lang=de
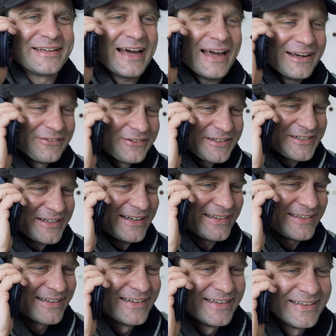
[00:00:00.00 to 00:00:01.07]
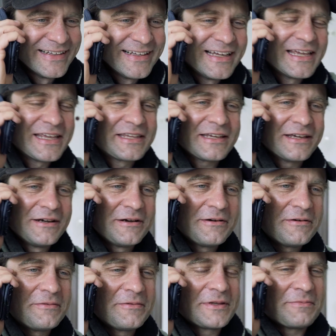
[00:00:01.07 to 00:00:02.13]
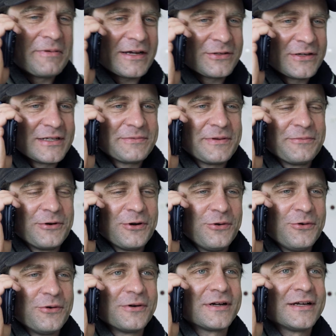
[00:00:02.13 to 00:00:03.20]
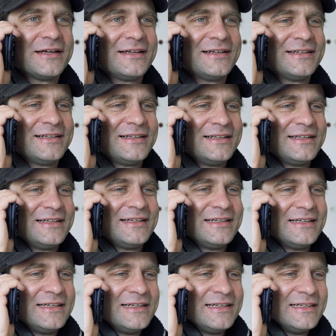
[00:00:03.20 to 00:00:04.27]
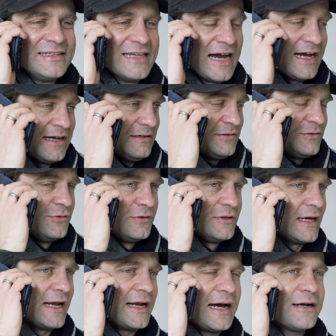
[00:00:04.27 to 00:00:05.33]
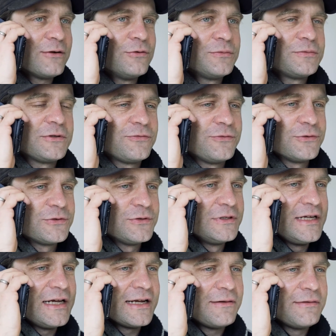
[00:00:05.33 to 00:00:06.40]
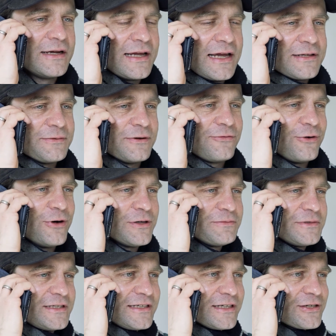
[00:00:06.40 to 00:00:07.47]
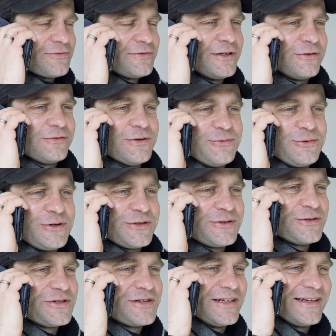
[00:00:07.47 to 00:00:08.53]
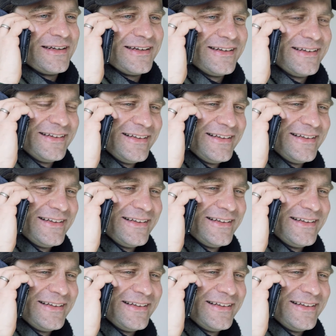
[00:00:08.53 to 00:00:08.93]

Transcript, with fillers: Nein, ohne Scheiß. Ich, äh, ich mache doch jetzt meinen Monolog. Ja, keine Ahnung, ob das funktioniert, aber erstmal freue ich mich tierisch, wieder auf der Bühne zu stehen.